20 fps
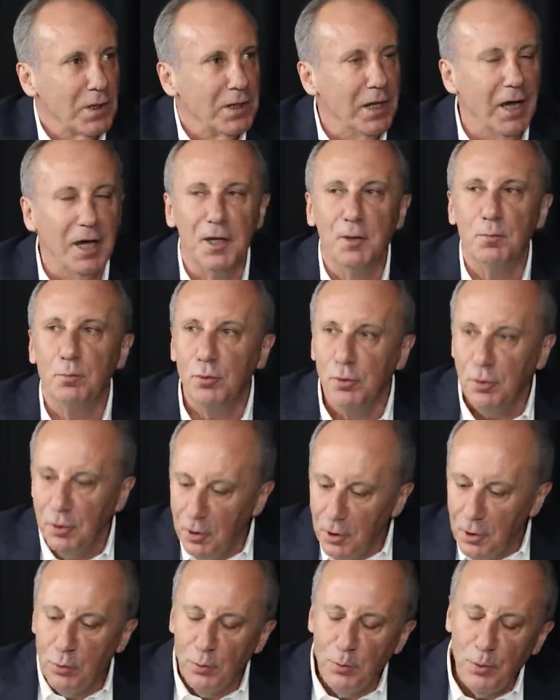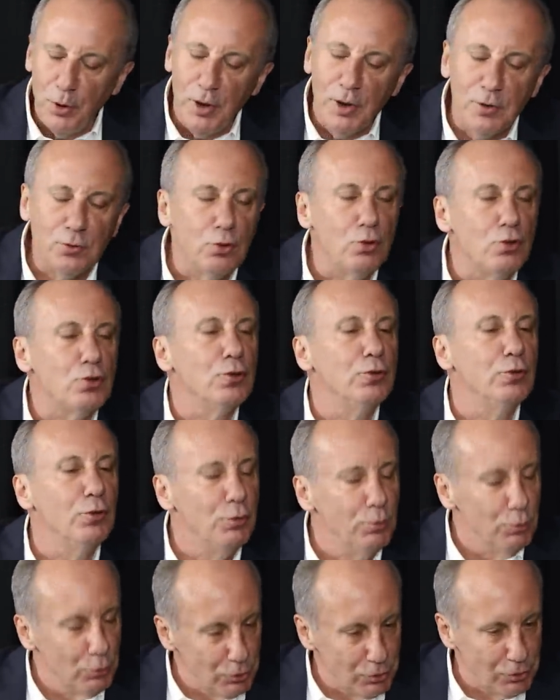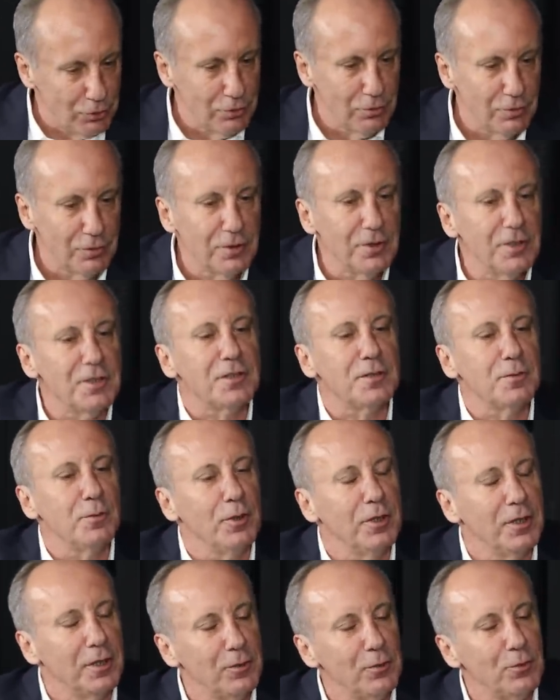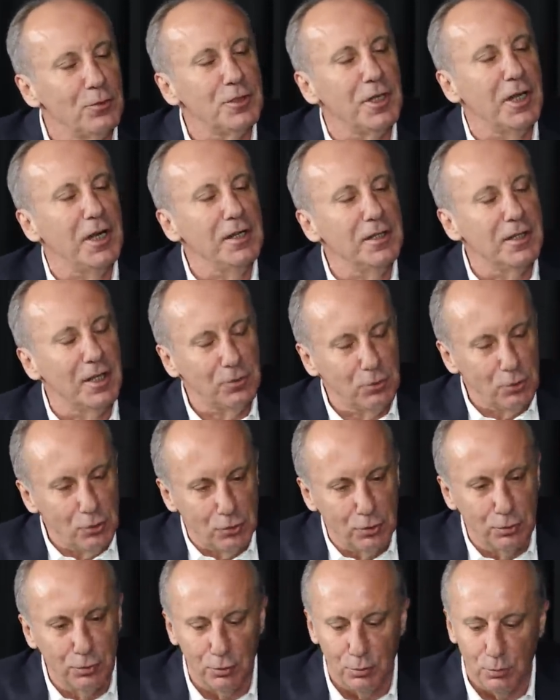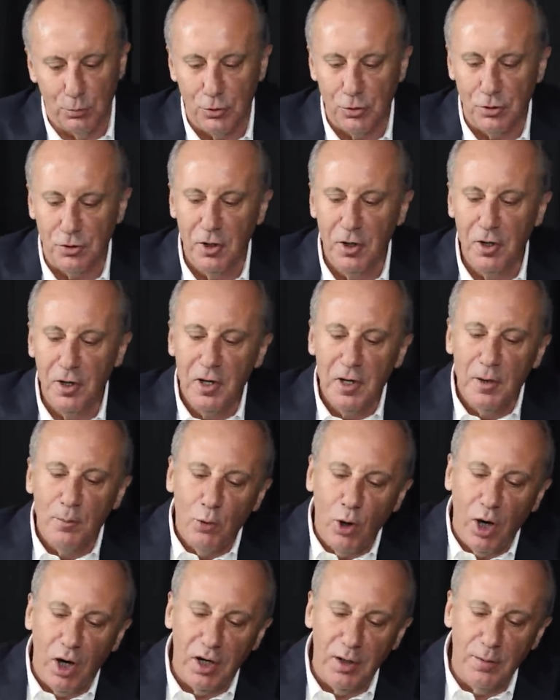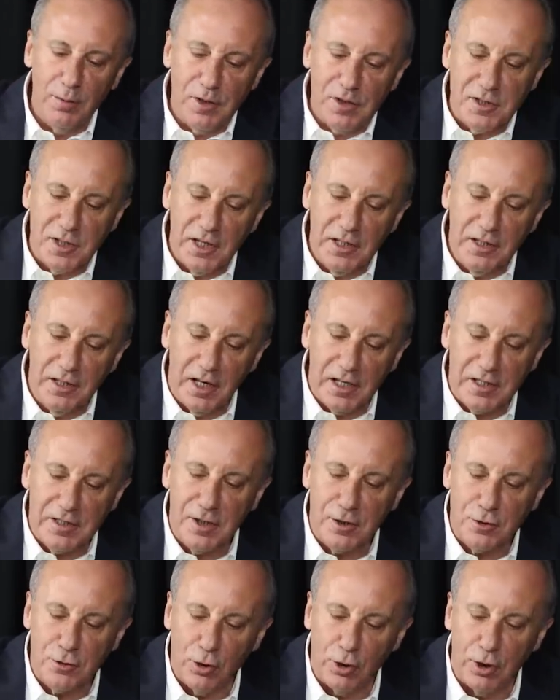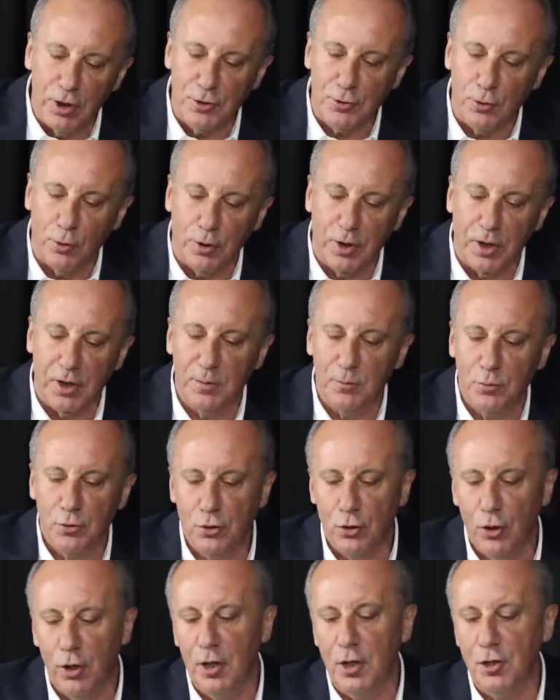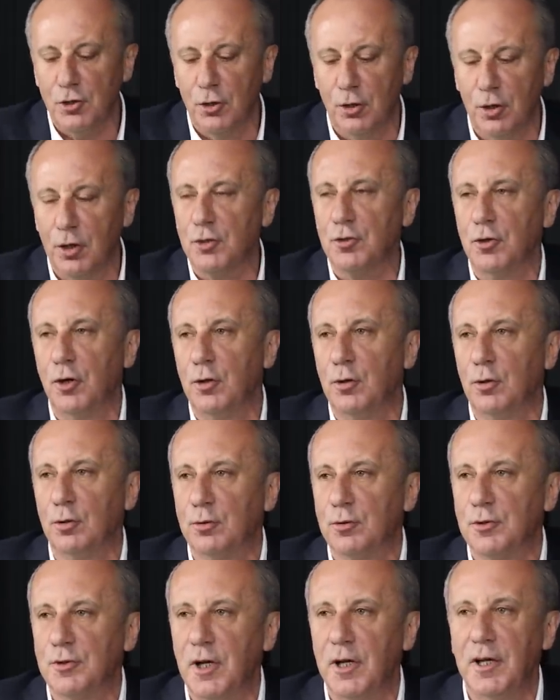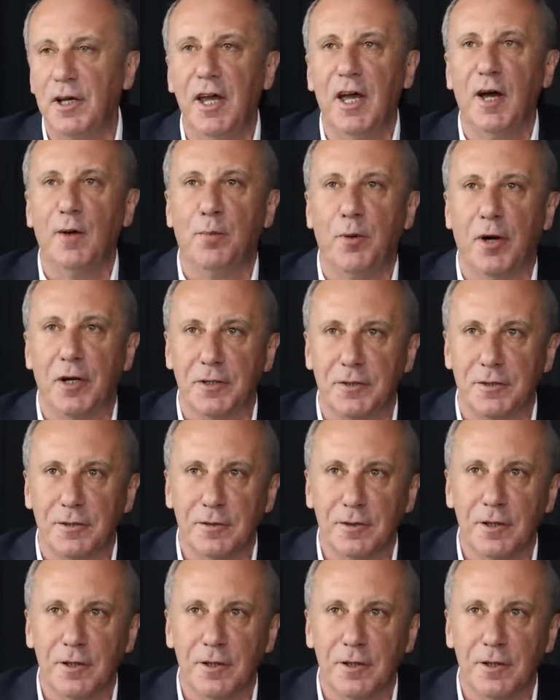Yani bu bu böyle düşünülmüş, e, üzerinde düşünülmüş. Muharrem İnce'yi nasıl zora sokarım? Şöyle şöyle şöyle olursa ne yaparsın?